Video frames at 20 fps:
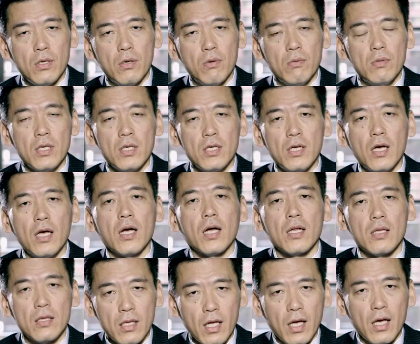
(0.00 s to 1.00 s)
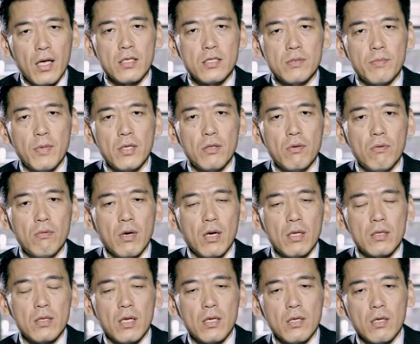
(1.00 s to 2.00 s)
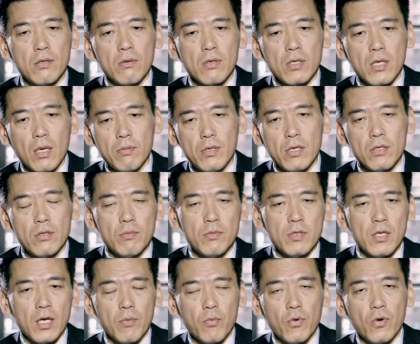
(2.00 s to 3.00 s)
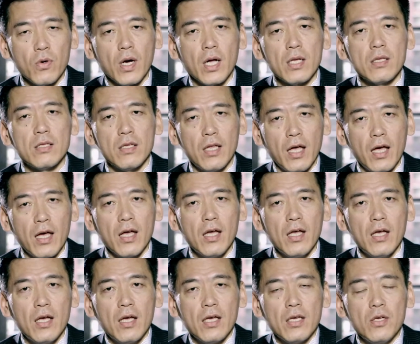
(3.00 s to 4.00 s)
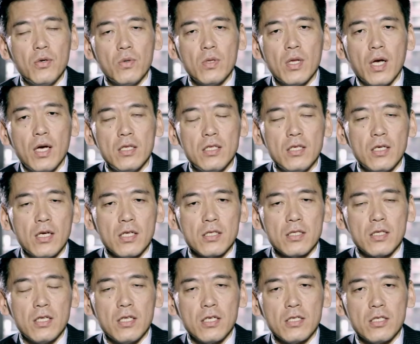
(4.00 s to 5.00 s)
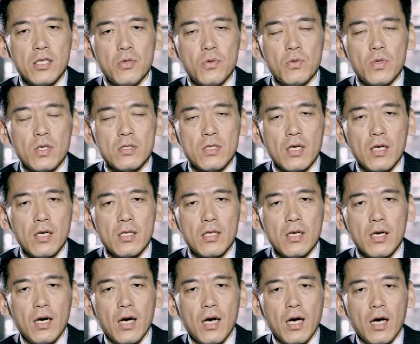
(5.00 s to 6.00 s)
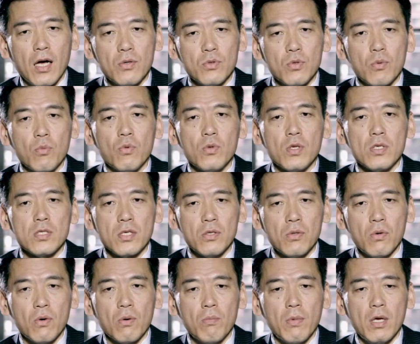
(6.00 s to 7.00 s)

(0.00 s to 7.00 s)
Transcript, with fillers: いろんな機械があってスマートフォンがあったりだとかタブレットみたいなものがあっていろんな IT が出てきていろんな使い方があると思うんですけど、